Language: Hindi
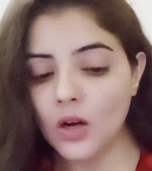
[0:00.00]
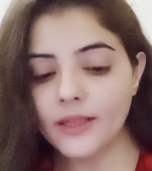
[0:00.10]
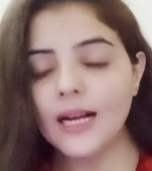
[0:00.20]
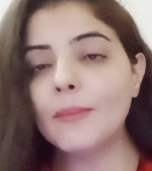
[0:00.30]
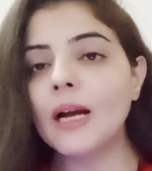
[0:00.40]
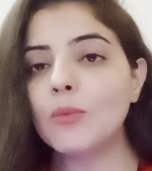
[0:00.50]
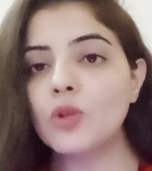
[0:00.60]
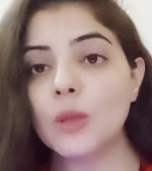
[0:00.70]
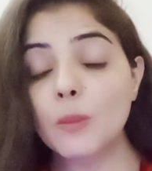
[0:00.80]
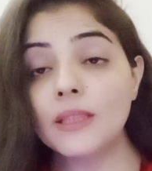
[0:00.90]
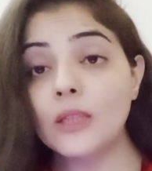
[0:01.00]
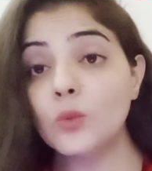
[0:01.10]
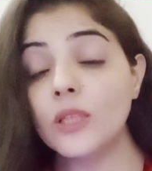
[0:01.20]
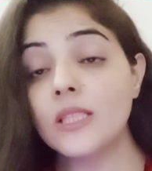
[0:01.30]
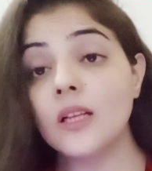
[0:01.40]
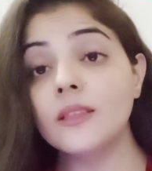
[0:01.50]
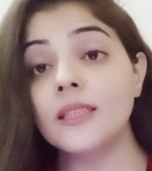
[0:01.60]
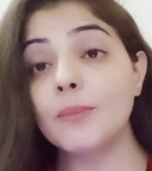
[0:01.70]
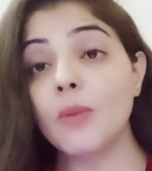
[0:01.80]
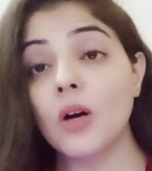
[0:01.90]
और यहाँ मैं आपको ये भी बता दूँ कि
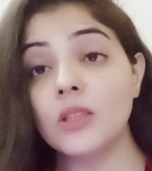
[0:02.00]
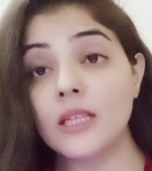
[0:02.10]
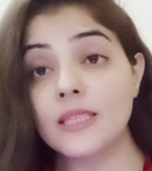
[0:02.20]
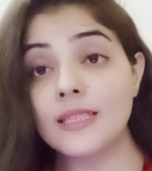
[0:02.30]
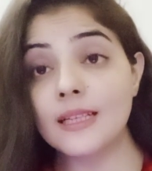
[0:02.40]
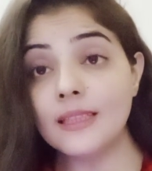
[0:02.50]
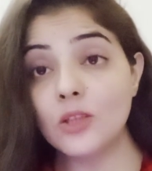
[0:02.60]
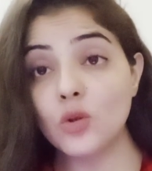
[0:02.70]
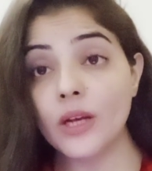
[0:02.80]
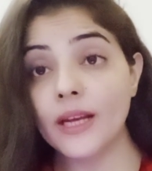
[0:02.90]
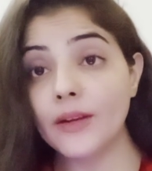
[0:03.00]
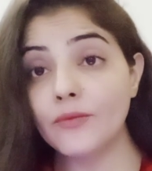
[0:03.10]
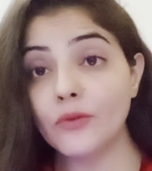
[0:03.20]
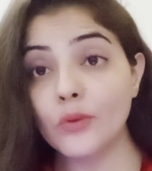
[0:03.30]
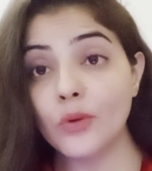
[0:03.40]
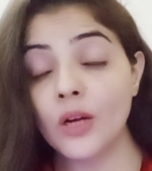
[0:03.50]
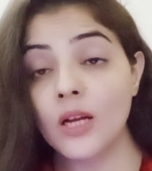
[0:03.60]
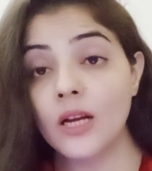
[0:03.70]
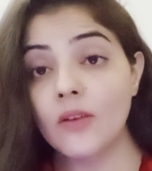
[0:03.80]
सऊदी अरब बहुत जल्द जो है वो